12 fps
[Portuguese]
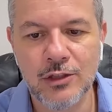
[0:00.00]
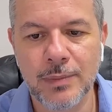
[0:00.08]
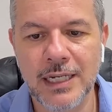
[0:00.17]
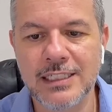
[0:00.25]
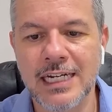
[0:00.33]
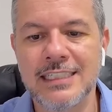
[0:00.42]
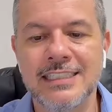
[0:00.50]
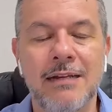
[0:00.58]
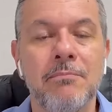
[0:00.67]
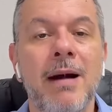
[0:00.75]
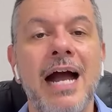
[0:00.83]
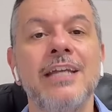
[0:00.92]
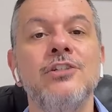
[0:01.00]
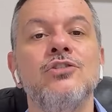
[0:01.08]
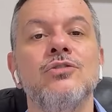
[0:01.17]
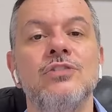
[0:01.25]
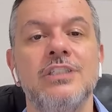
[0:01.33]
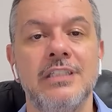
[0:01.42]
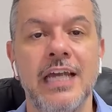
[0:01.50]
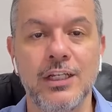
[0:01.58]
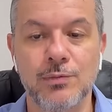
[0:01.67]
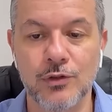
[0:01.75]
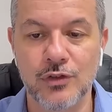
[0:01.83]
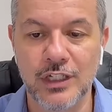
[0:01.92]
praticadas abaixo de
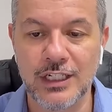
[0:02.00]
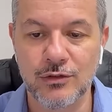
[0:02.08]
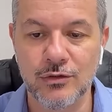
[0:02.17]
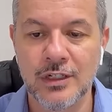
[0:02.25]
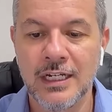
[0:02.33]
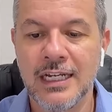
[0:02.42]
10%.